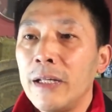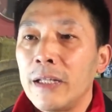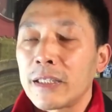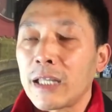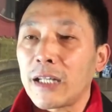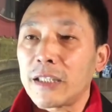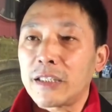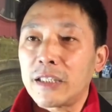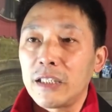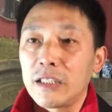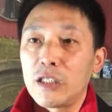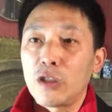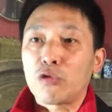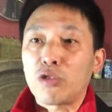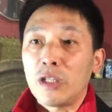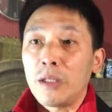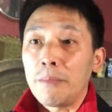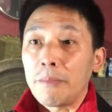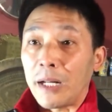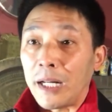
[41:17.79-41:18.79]
他自己
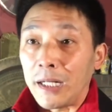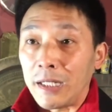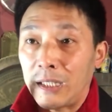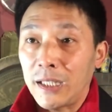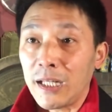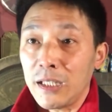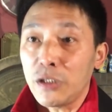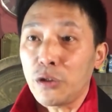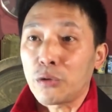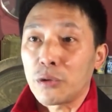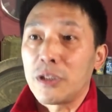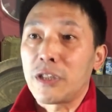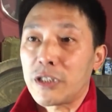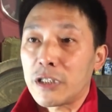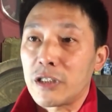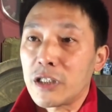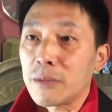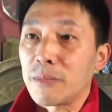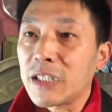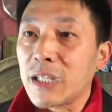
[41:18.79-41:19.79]
吹每天损
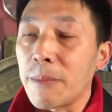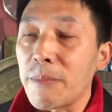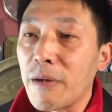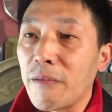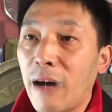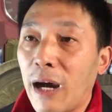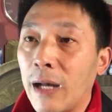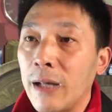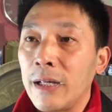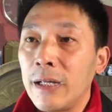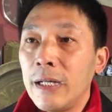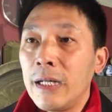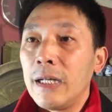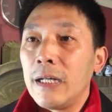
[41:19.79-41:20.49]
失什么三百万，